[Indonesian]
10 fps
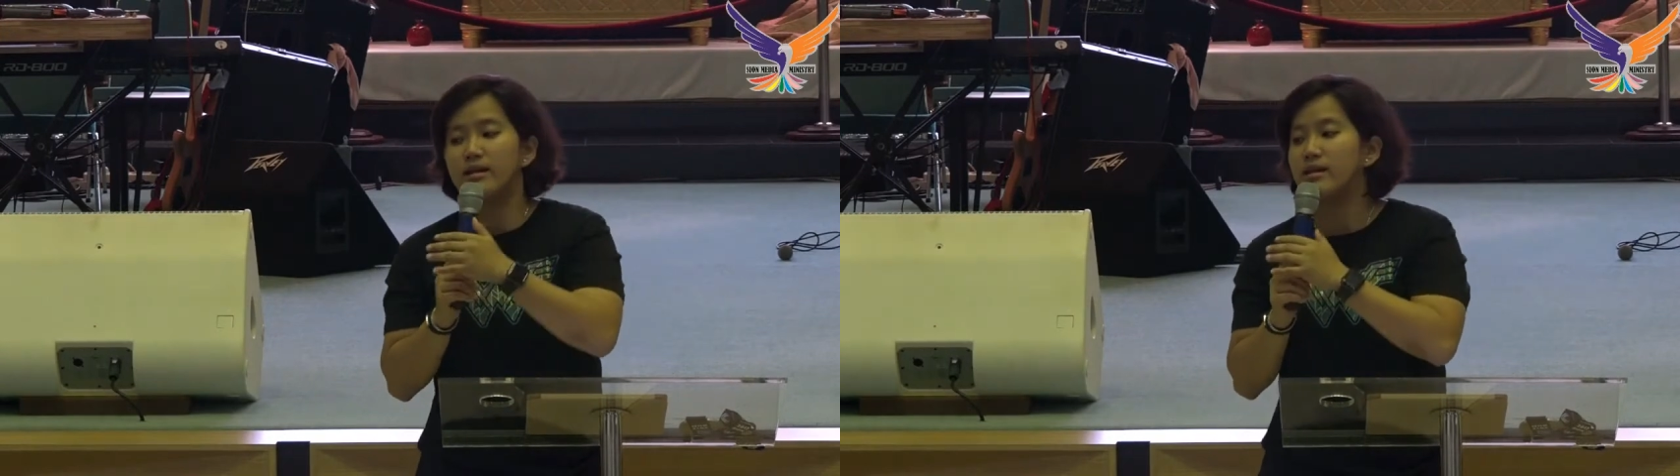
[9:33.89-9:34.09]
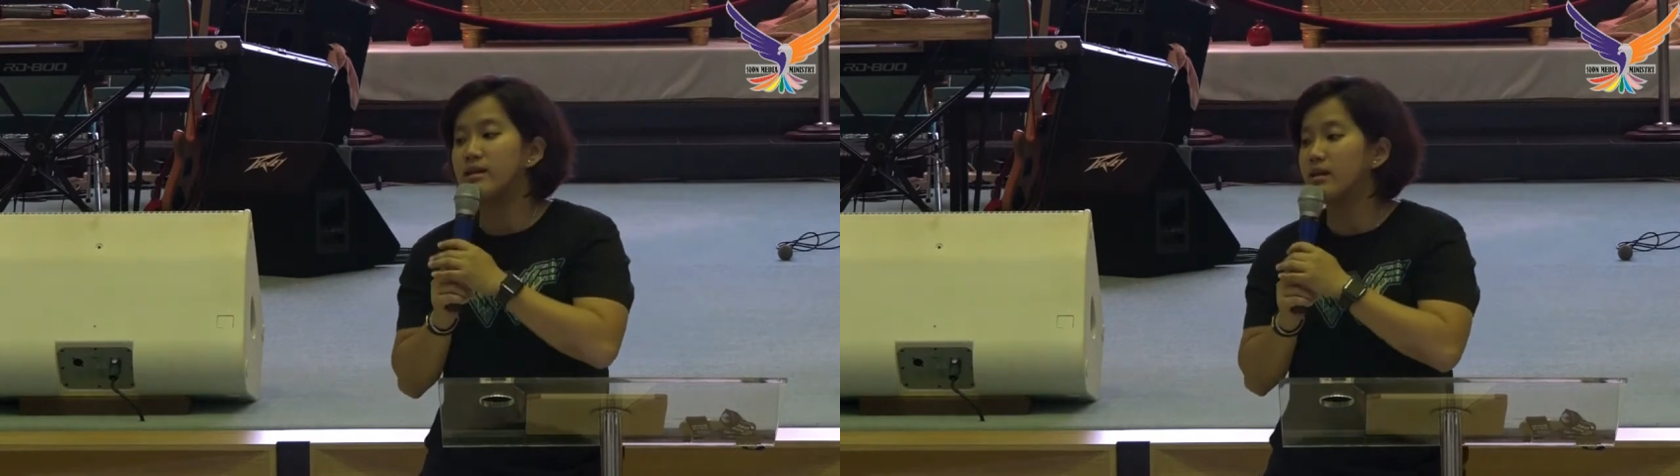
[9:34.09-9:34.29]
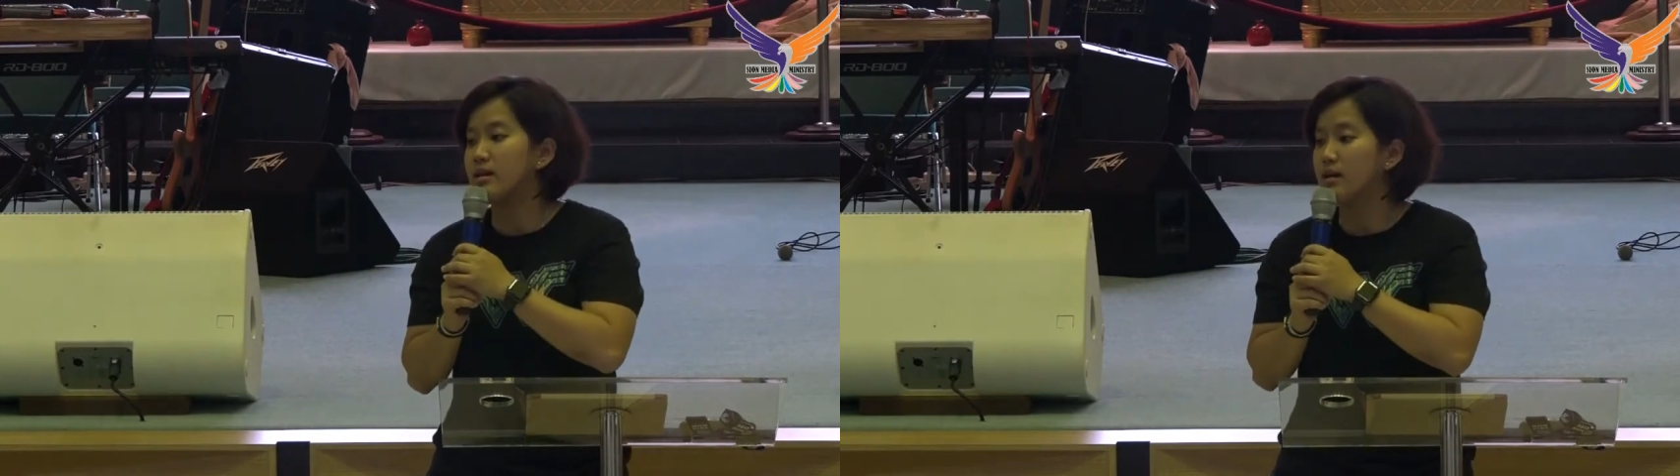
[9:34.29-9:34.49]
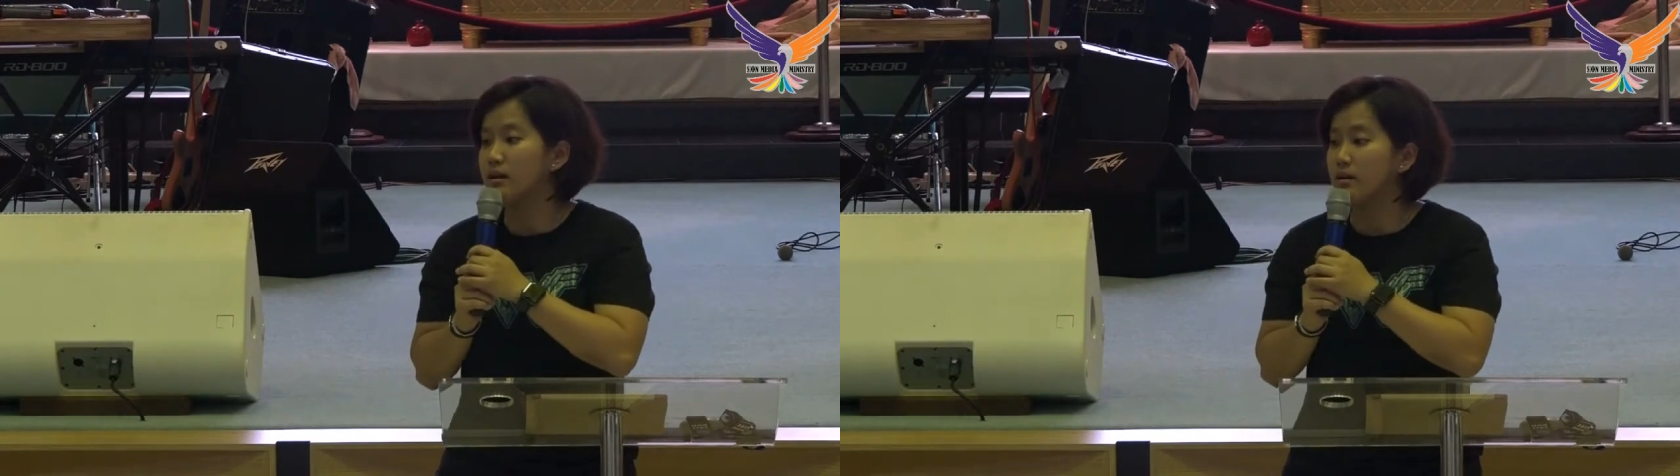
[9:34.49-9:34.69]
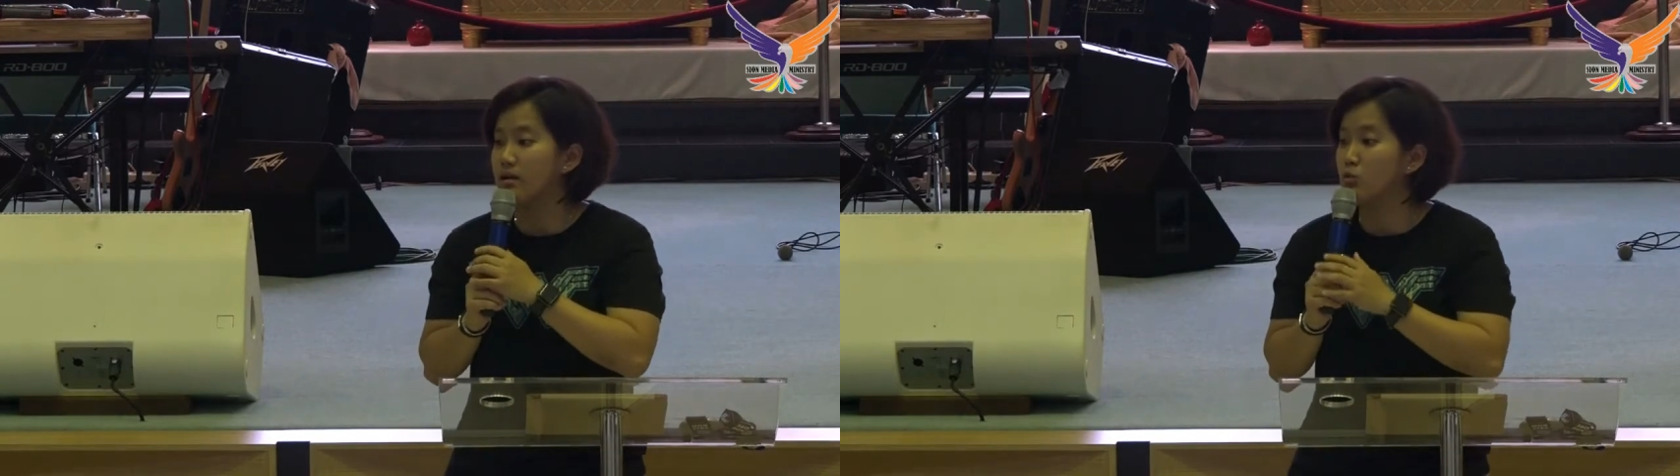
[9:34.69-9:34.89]
ini,
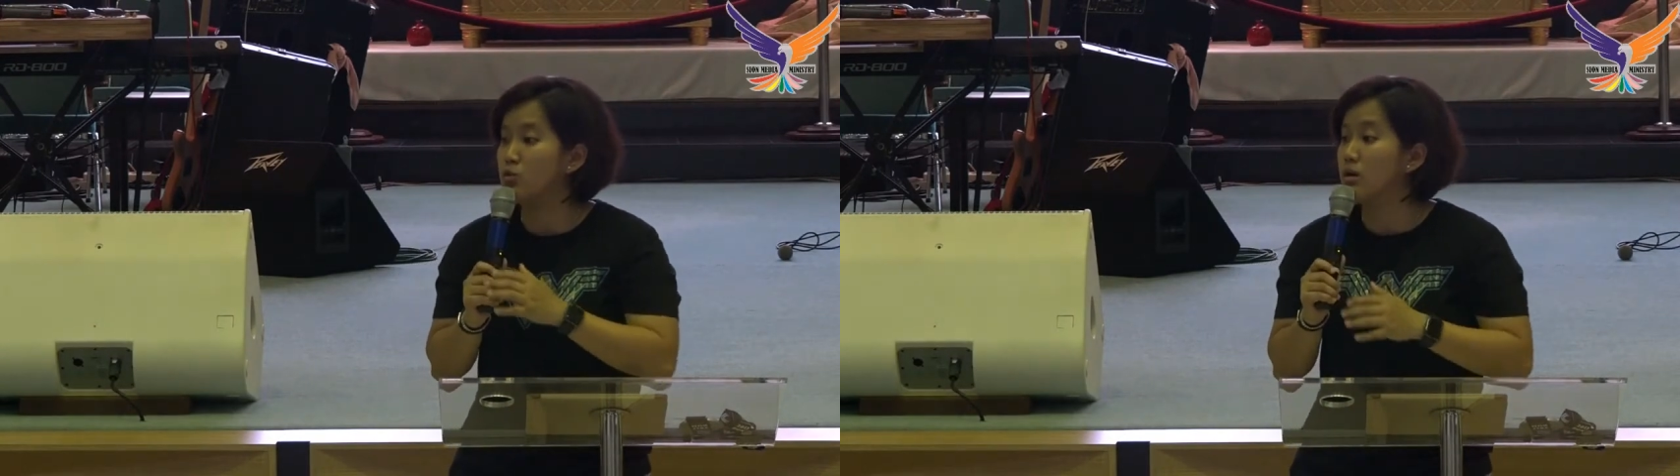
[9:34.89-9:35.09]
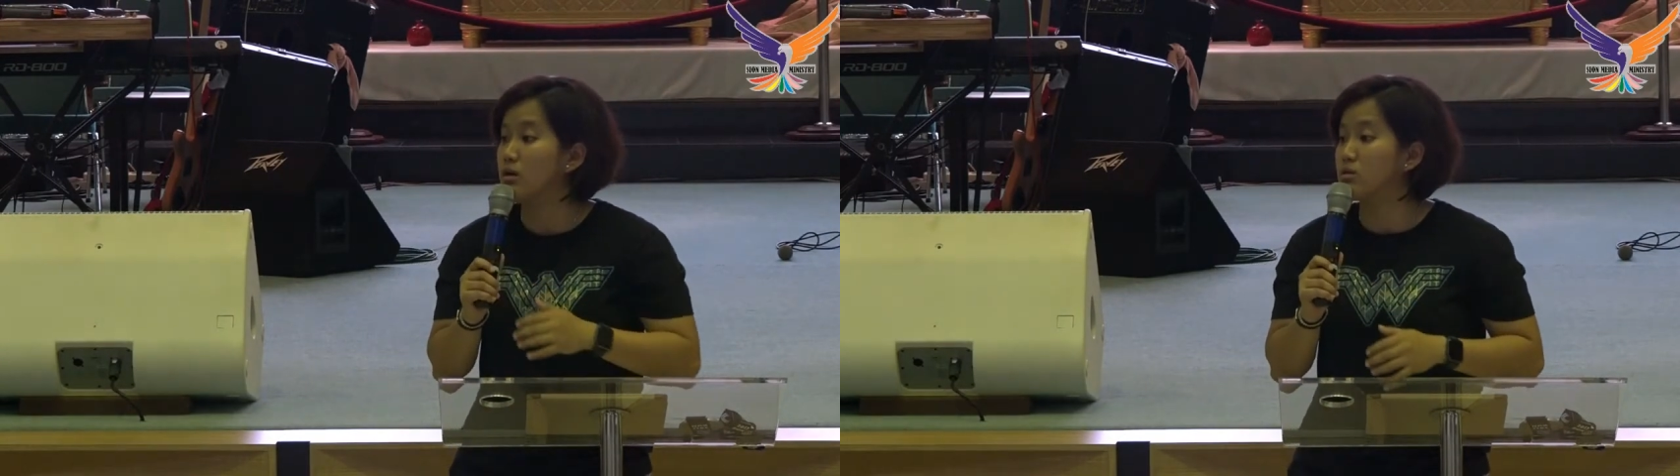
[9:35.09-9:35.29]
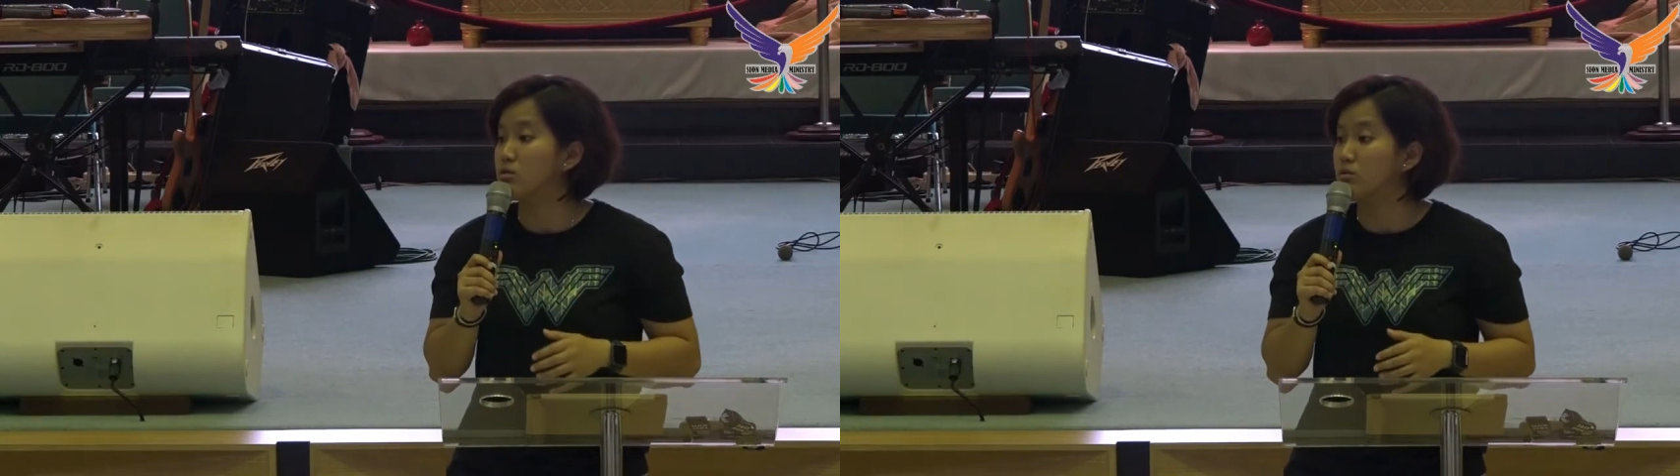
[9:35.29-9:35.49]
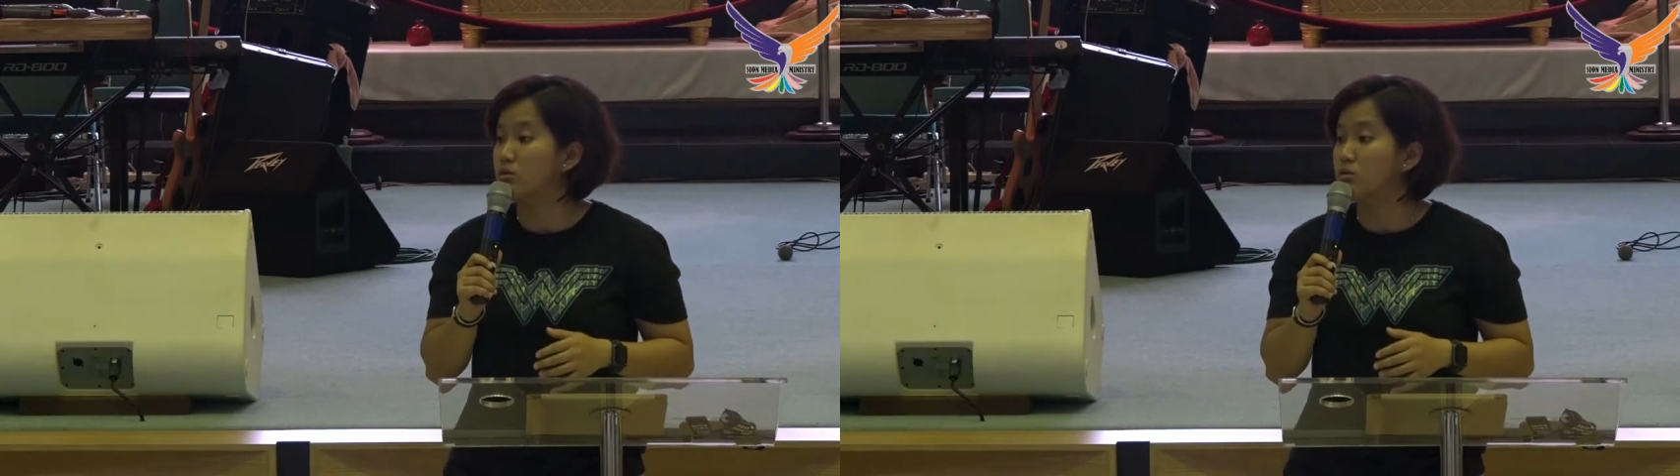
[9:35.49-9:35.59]
anak-anak muda gitu.